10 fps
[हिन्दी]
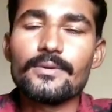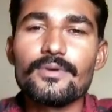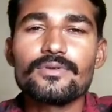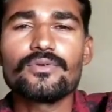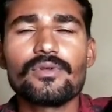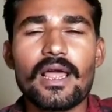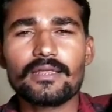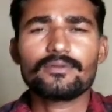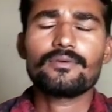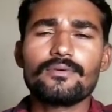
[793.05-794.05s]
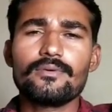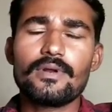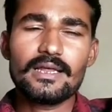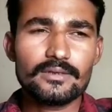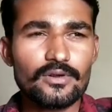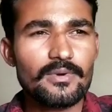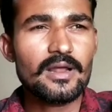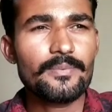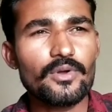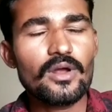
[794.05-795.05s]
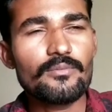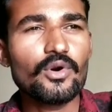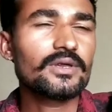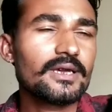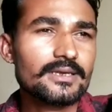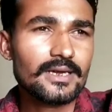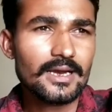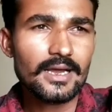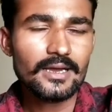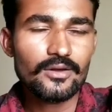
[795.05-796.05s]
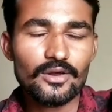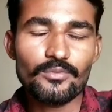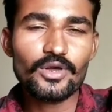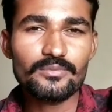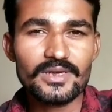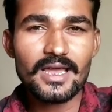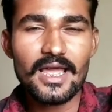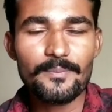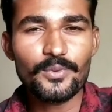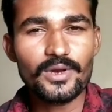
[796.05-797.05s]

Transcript: दोस्तों रात को रात को हमारा प्रोग्राम बहुत ही अच्छा रहा और बहुत मज़ा आया